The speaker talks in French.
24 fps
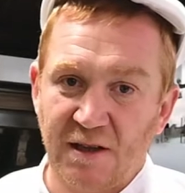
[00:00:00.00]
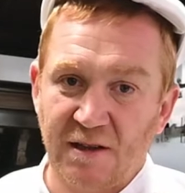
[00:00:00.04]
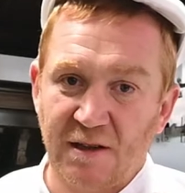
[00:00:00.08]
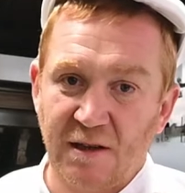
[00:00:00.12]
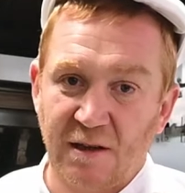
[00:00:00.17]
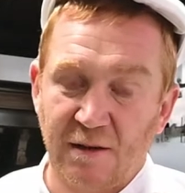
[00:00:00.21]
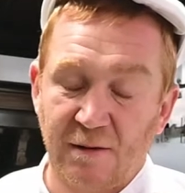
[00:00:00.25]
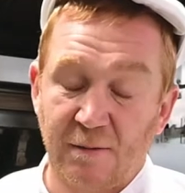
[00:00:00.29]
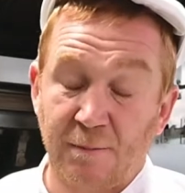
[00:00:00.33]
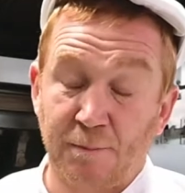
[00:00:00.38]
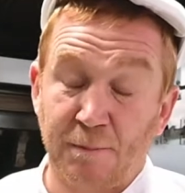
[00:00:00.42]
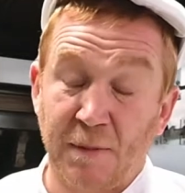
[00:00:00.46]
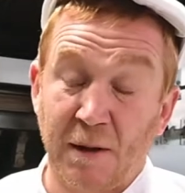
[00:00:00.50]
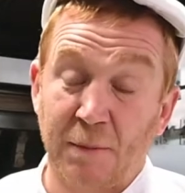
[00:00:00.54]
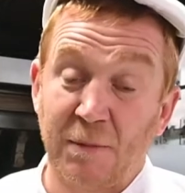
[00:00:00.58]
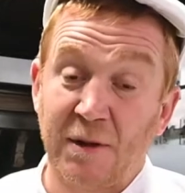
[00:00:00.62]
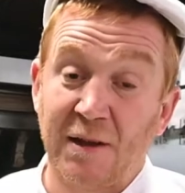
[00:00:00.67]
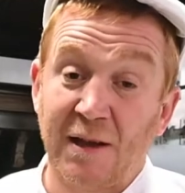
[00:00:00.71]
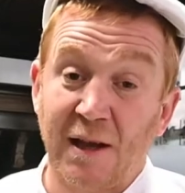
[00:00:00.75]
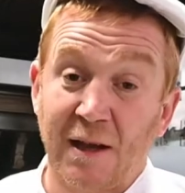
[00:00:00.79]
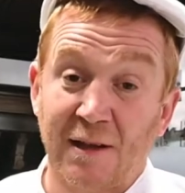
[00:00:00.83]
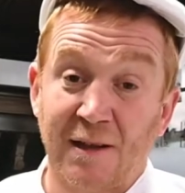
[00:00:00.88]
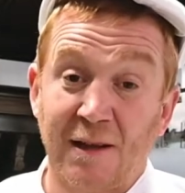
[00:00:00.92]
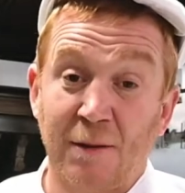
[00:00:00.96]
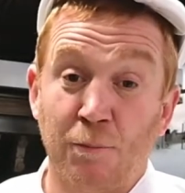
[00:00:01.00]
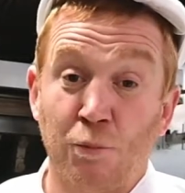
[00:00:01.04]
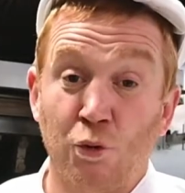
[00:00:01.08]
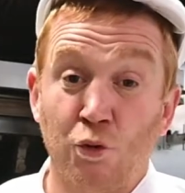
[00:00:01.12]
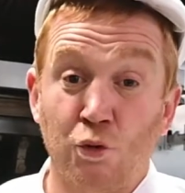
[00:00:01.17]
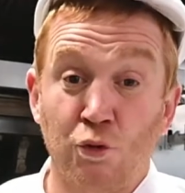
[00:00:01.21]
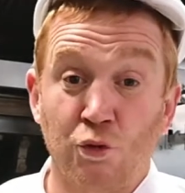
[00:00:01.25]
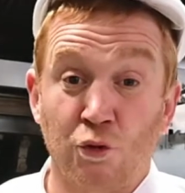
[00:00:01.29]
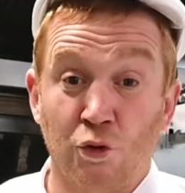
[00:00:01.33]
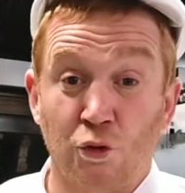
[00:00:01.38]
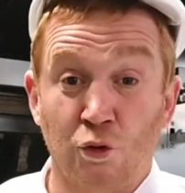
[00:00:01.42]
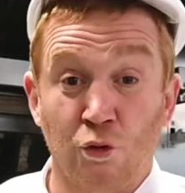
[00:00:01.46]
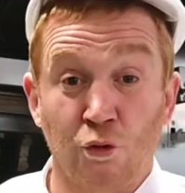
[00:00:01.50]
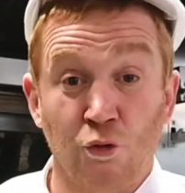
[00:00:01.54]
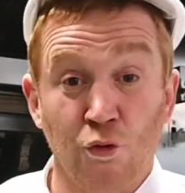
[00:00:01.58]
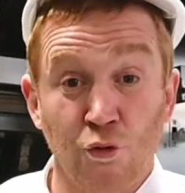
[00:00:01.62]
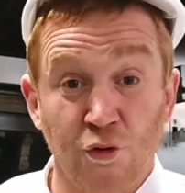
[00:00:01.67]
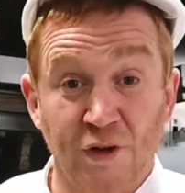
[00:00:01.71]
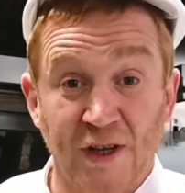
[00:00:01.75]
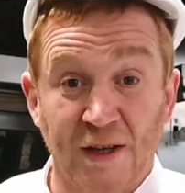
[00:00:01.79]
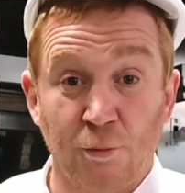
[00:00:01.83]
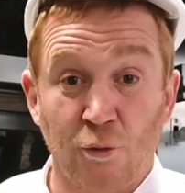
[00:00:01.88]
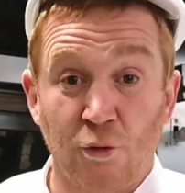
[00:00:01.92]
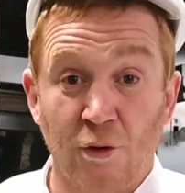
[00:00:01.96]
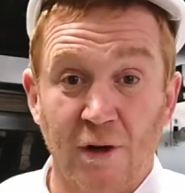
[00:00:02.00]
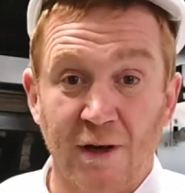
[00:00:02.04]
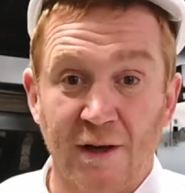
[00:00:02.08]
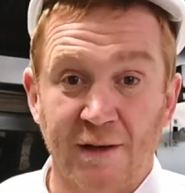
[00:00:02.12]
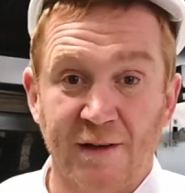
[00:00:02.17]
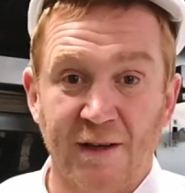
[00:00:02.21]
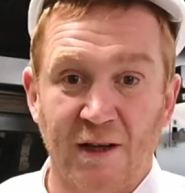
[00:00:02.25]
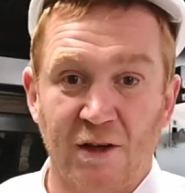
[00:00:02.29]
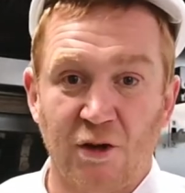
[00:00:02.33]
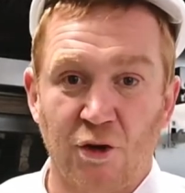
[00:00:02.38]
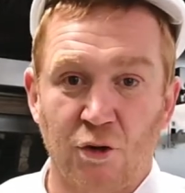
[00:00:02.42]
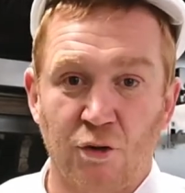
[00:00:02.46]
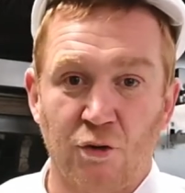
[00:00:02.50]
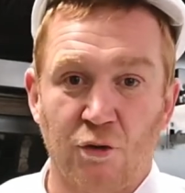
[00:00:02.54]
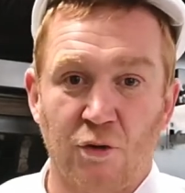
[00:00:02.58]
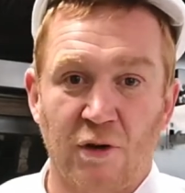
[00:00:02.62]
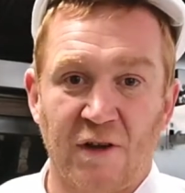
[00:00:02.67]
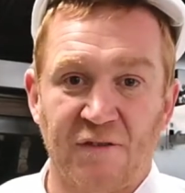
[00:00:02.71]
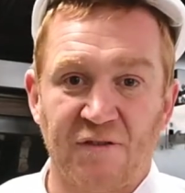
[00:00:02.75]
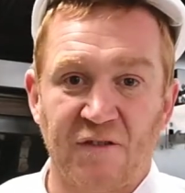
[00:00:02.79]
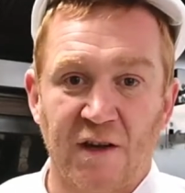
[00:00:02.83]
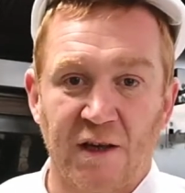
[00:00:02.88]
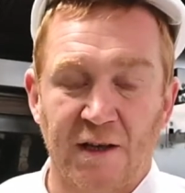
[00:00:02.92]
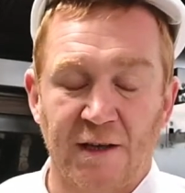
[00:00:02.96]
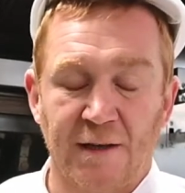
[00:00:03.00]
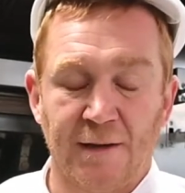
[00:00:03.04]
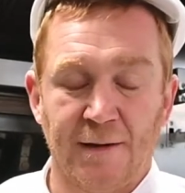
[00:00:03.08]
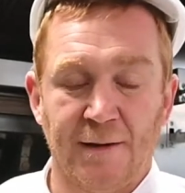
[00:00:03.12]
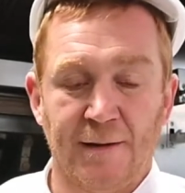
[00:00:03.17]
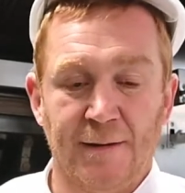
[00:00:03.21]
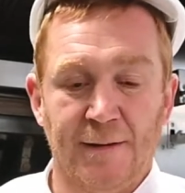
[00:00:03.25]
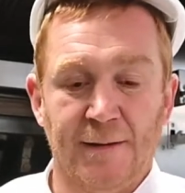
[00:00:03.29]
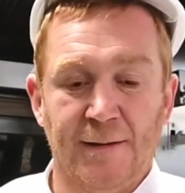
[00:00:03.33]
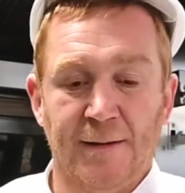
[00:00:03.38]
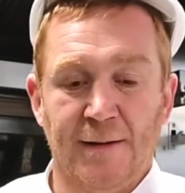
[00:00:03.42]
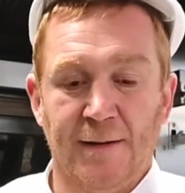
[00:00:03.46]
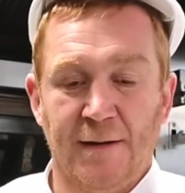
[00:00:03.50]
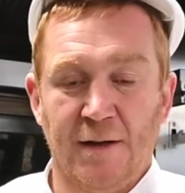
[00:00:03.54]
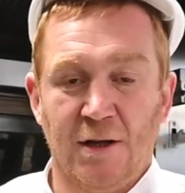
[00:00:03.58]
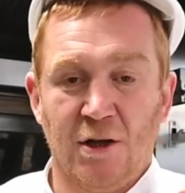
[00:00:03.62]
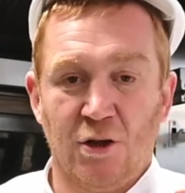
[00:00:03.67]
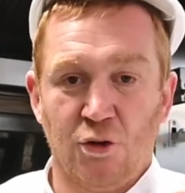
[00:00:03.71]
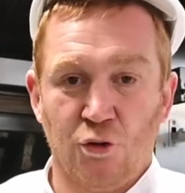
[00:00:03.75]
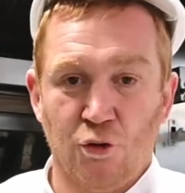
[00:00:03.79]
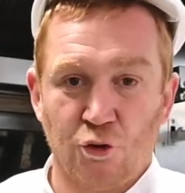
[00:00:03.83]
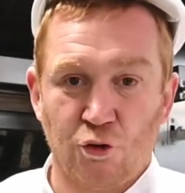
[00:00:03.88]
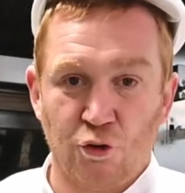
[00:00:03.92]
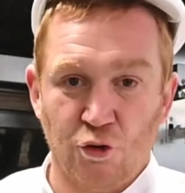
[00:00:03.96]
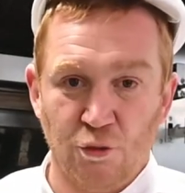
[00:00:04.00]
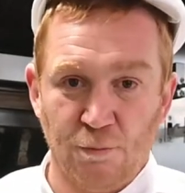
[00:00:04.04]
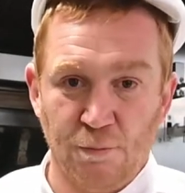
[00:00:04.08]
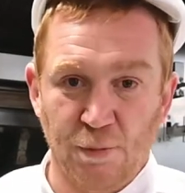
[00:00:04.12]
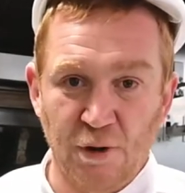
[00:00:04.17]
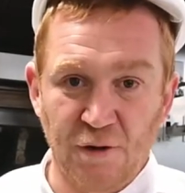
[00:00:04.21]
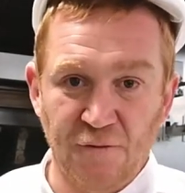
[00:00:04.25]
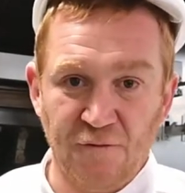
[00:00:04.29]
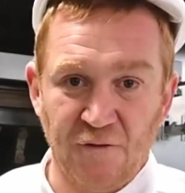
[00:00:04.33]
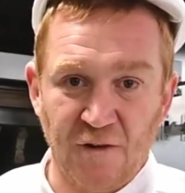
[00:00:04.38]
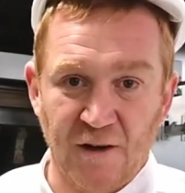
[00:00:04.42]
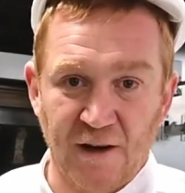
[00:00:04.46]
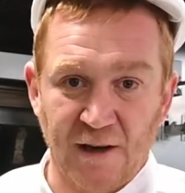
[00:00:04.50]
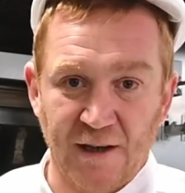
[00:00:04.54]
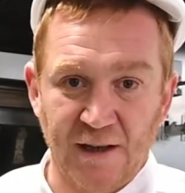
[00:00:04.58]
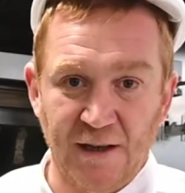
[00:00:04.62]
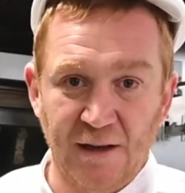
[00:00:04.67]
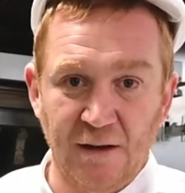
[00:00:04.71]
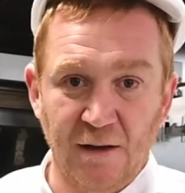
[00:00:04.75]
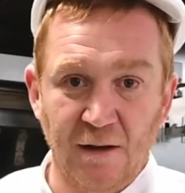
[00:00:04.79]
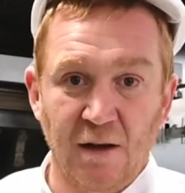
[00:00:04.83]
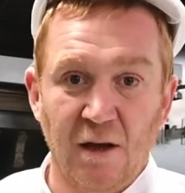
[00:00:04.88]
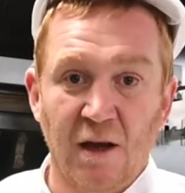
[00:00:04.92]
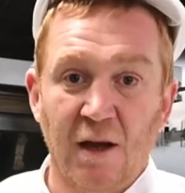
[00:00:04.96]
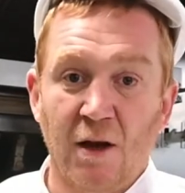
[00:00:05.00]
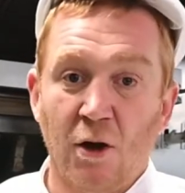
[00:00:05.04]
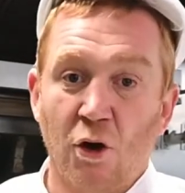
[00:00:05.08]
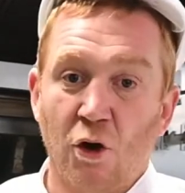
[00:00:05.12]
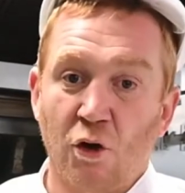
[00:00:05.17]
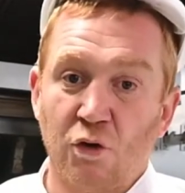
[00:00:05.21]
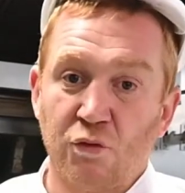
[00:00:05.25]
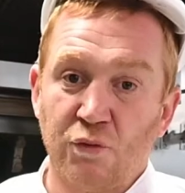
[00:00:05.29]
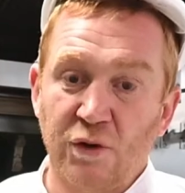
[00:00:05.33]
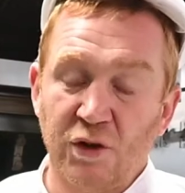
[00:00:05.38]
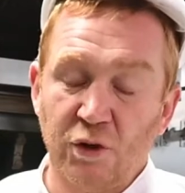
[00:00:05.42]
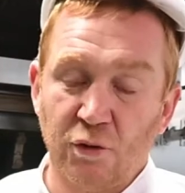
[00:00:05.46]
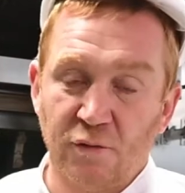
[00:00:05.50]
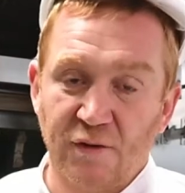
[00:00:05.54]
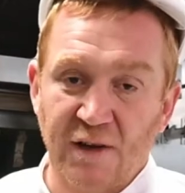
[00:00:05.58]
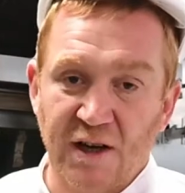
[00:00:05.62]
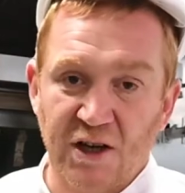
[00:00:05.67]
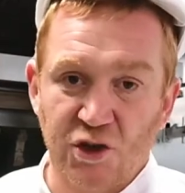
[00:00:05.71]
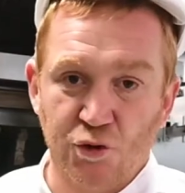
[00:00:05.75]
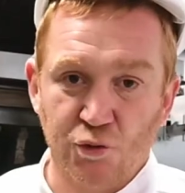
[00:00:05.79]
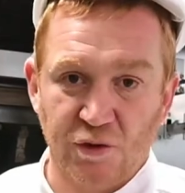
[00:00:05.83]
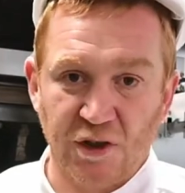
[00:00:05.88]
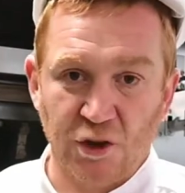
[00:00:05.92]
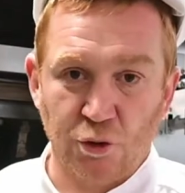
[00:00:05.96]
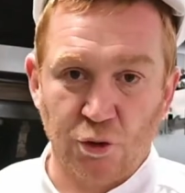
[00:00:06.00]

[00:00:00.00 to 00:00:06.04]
ça permet de garder beaucoup de nutriments à l'intérieur de la farine. Donc une bonne farine. Ensuite, on va rajouter